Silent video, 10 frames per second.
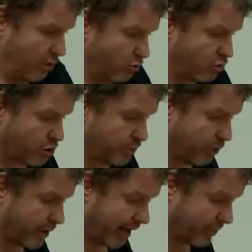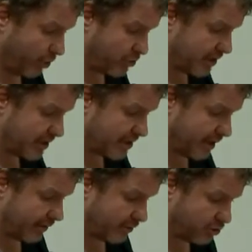ou je peux également utiliser
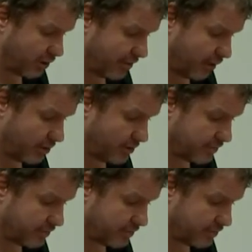éventuellement